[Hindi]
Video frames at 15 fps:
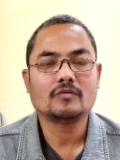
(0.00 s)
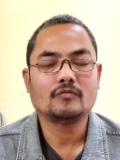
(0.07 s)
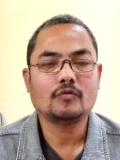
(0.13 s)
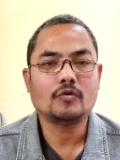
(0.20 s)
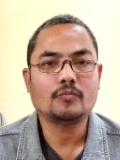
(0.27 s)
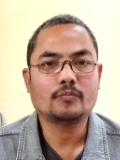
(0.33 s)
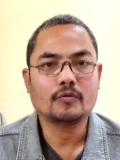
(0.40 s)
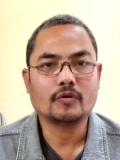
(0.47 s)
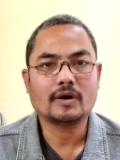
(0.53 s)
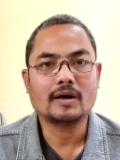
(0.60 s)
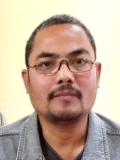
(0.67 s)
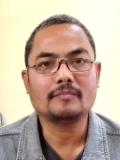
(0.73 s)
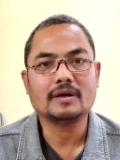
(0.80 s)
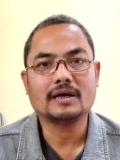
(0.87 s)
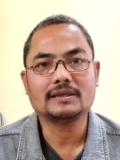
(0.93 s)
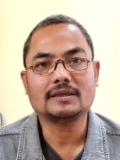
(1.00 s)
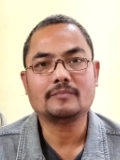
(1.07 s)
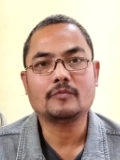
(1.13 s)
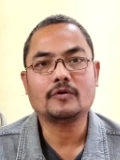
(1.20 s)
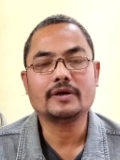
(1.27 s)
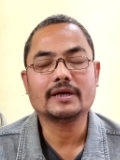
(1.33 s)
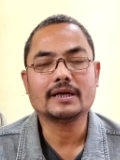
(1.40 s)
वो प्रोग्राम ख़त्म
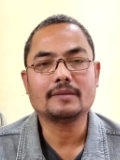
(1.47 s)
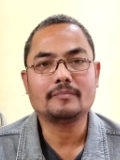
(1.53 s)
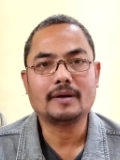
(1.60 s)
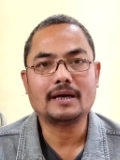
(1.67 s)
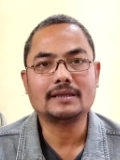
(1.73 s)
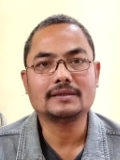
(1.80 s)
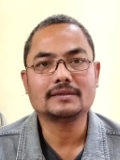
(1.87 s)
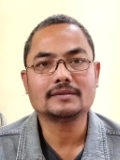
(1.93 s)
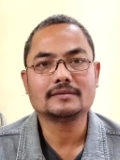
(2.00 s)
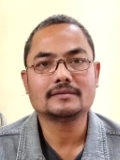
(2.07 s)
होने के बाद